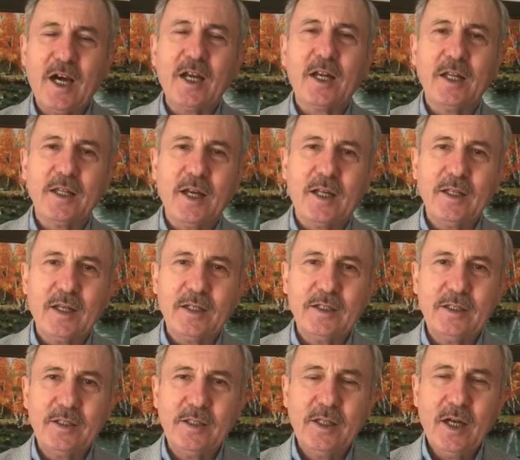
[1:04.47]

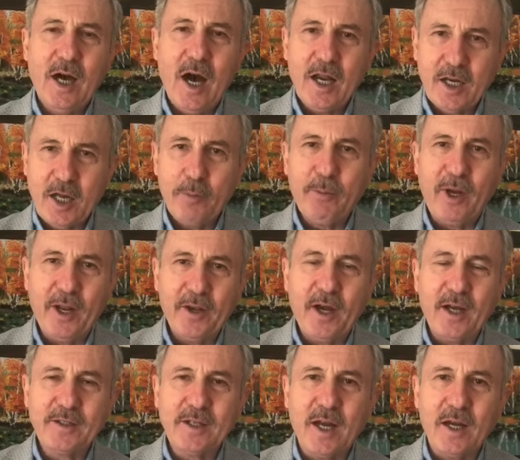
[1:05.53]
dargınlıkları arka plana
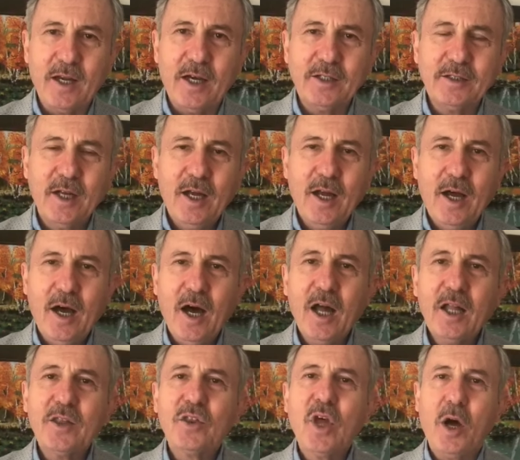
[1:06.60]
atarlar.
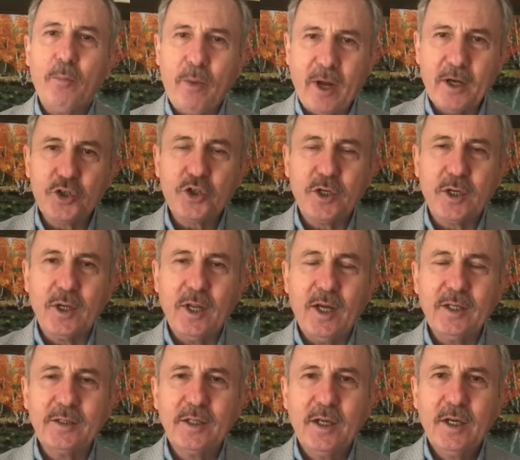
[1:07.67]
Hatta
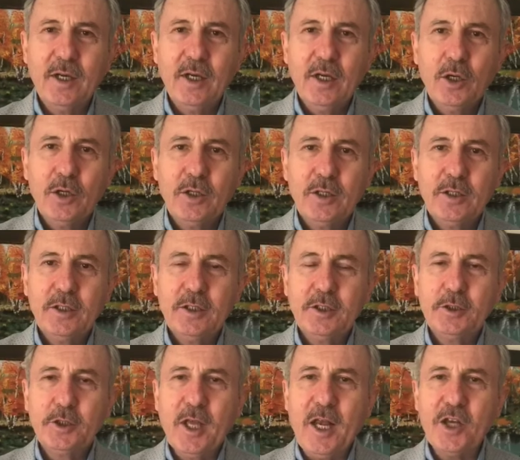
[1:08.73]
barışırlar. Ee,
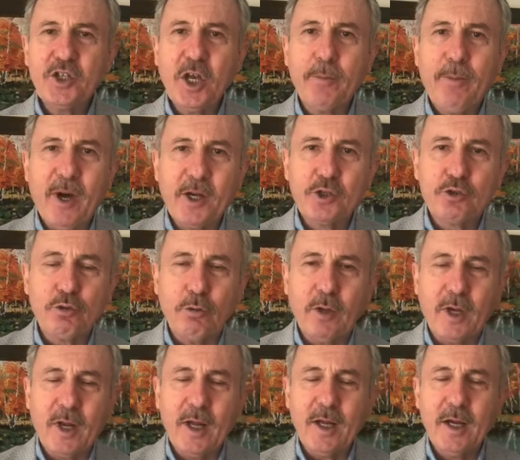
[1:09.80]
Gelecek Partisi
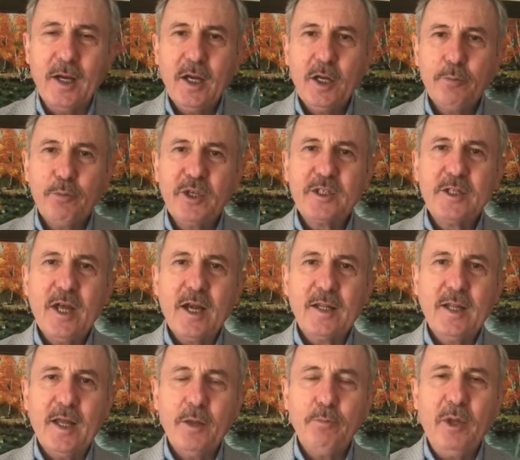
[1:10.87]
olarak bizler
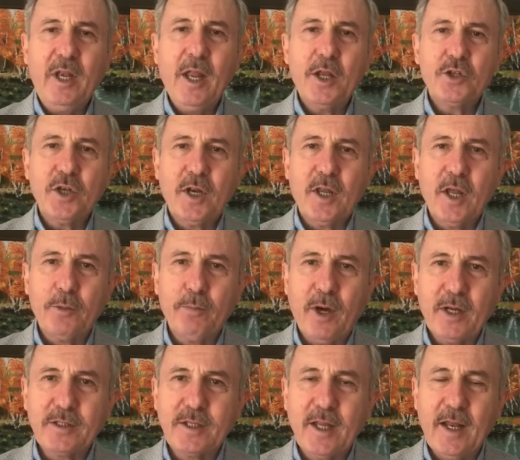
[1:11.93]
de Milliyetçi Hareket
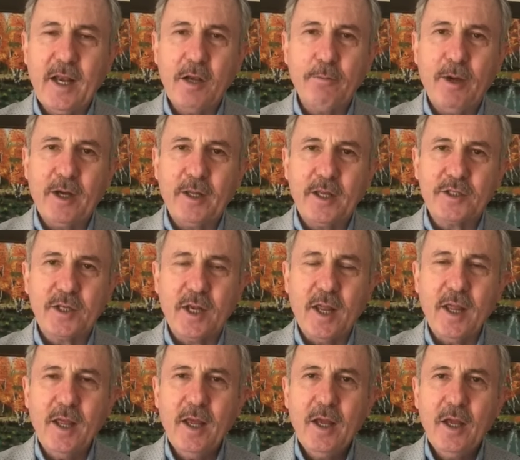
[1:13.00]
Partisi Genel
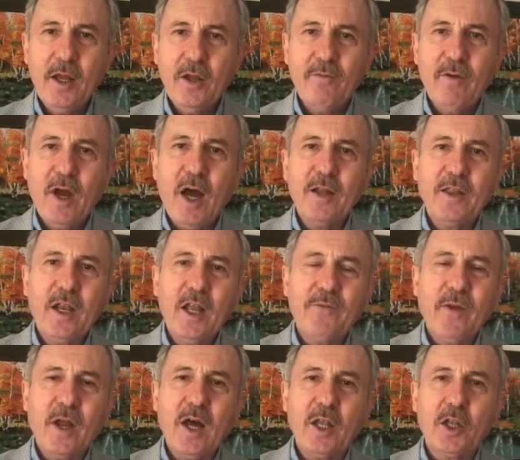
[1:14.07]
Merkezi'ne ve
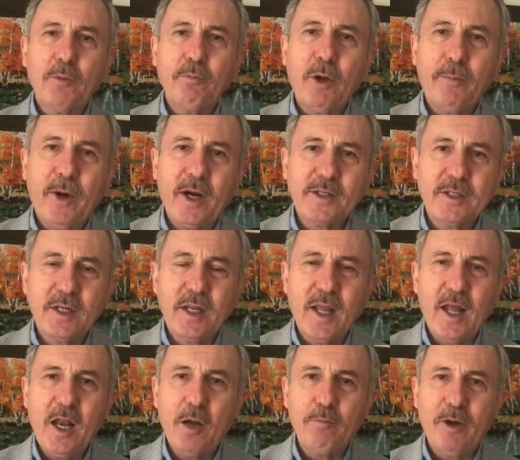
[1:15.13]
Adalet ve Kalkınma Partisi'nin
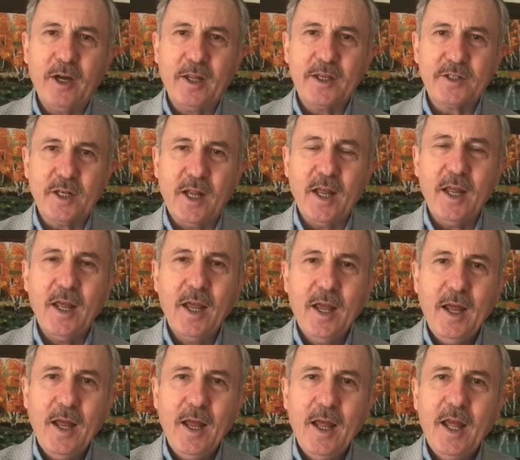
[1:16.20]
genel merkezine
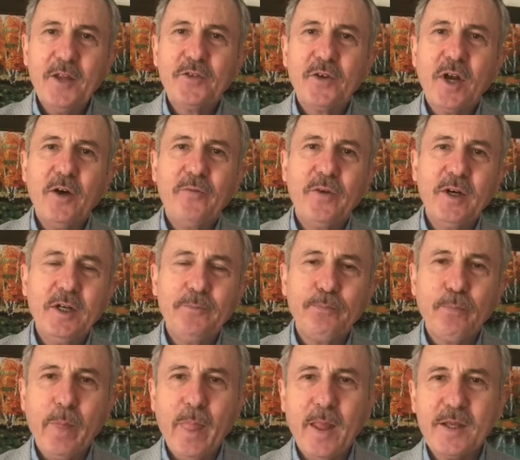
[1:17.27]
etrafı
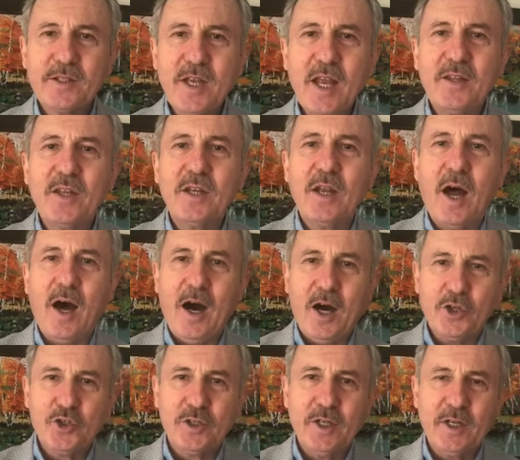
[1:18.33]
zeytin
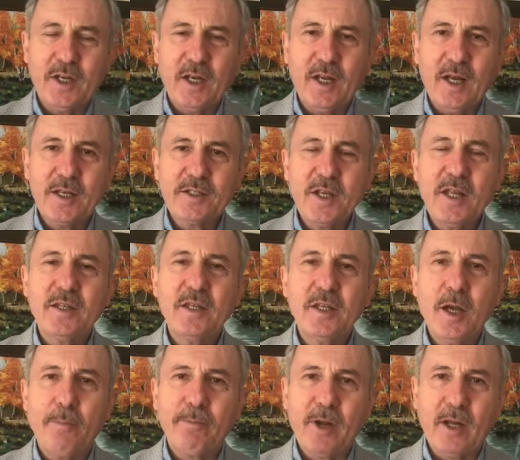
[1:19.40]
ağaçlarıyla, zeytin
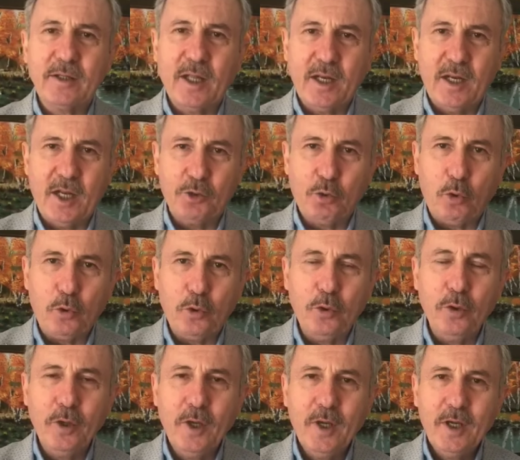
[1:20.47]
yapraklarıyla
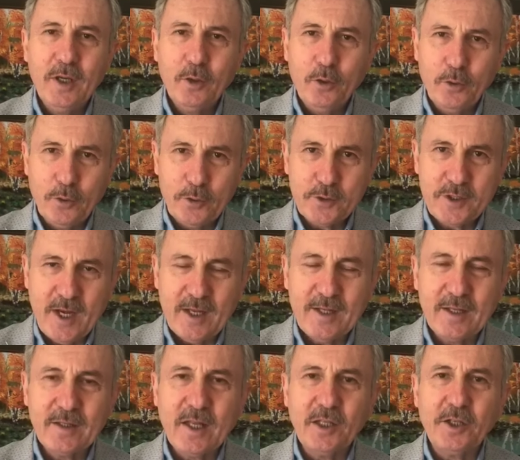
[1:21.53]
dolu. Onun
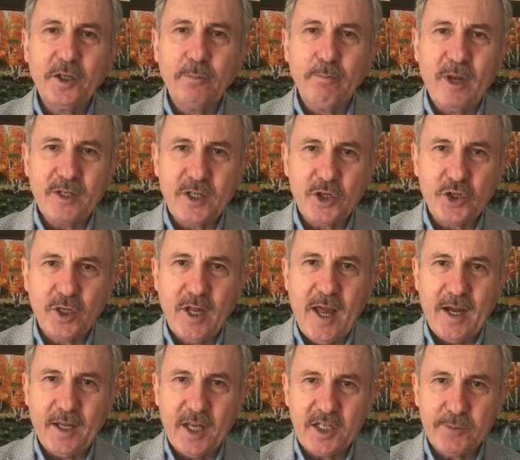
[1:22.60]
zeytin dalının mesajını
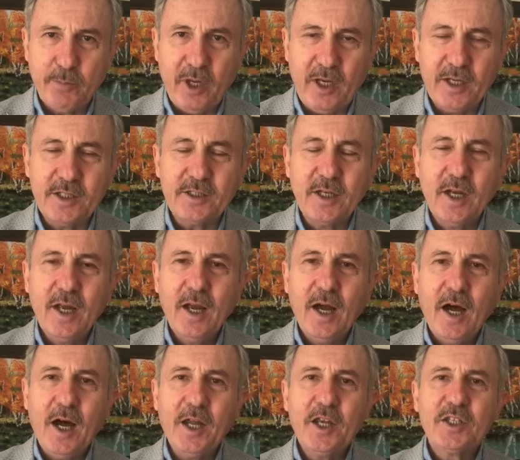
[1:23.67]
herkes bilir.
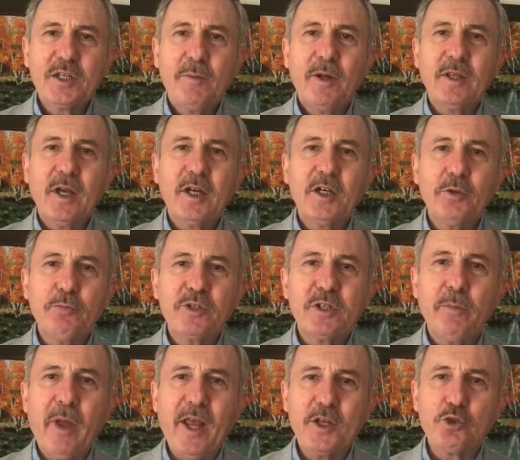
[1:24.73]
Aynı zamanda
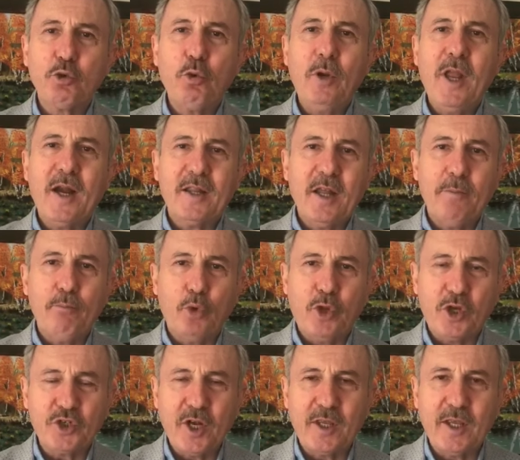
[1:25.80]
kırmızı beyaz güllerden
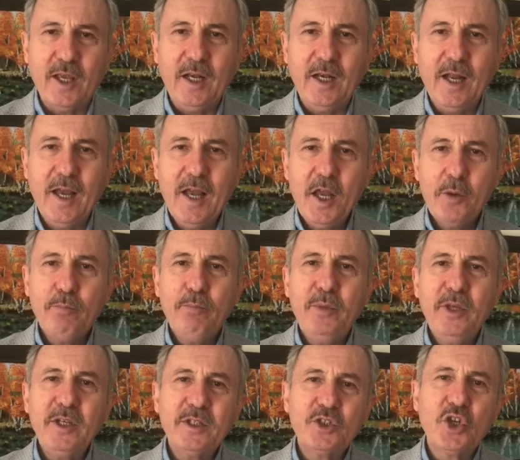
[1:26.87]
müteşekkil
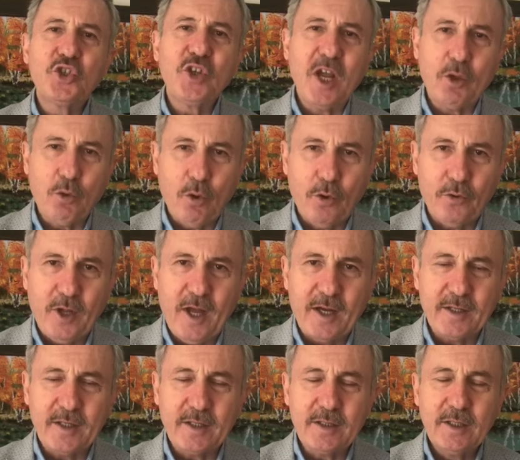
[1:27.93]
bir çiçek
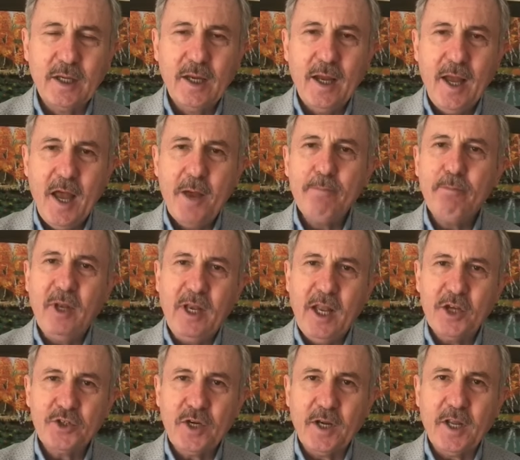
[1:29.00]
gönderdik hem
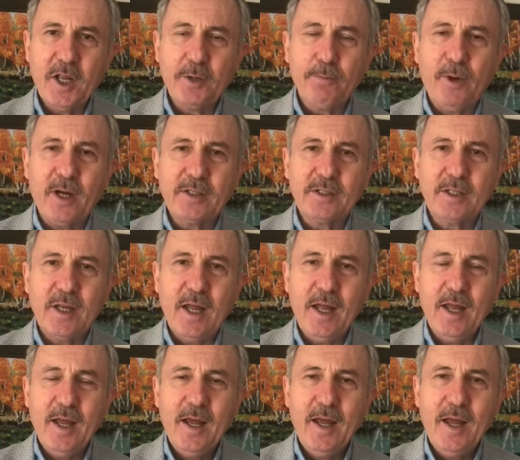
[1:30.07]
Milliyetçi Hareket
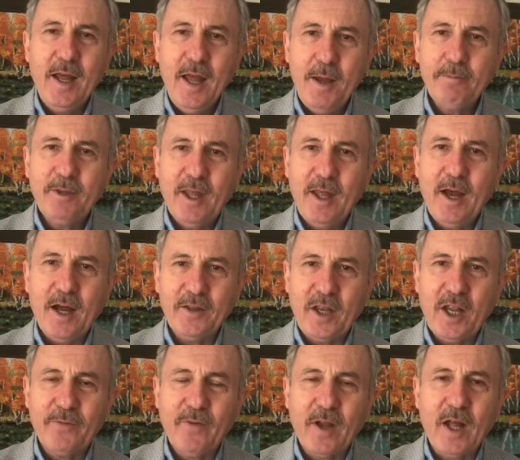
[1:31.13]
Partisi'ne hem de
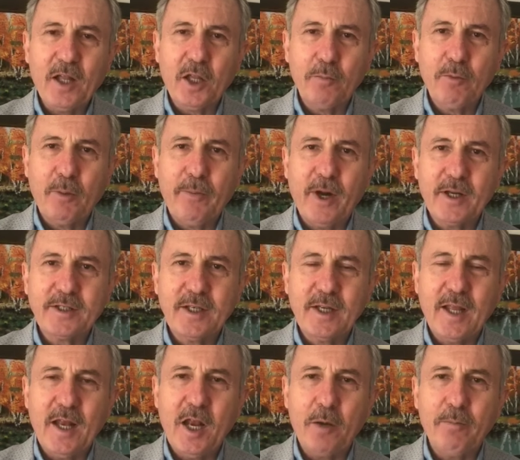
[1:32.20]
Adalet ve Kalkınma Partisi'nin
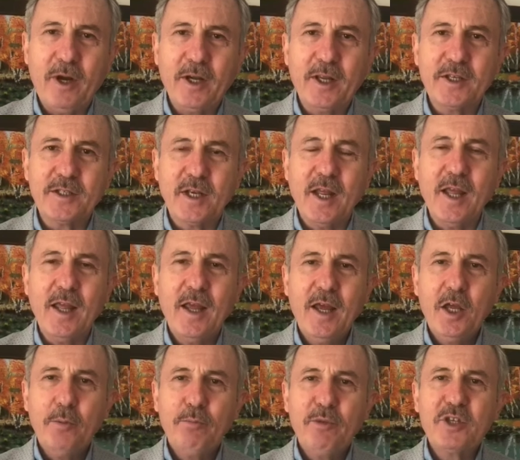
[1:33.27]
genel merkezine
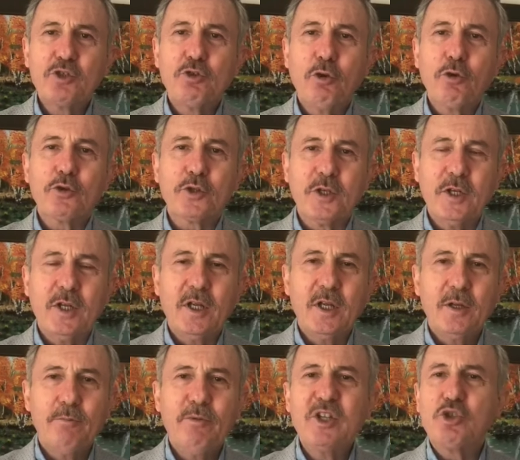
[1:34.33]
biz diyoruz ki
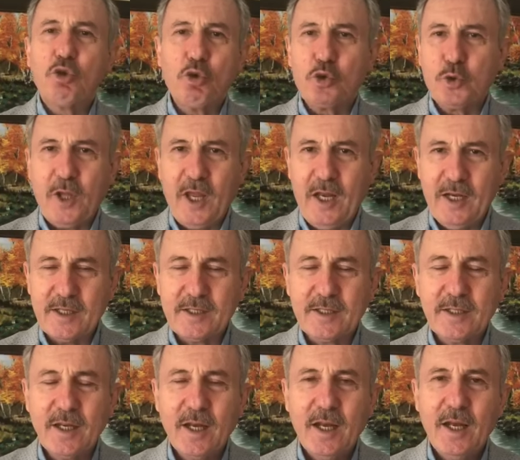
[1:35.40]
biz küs değiliz.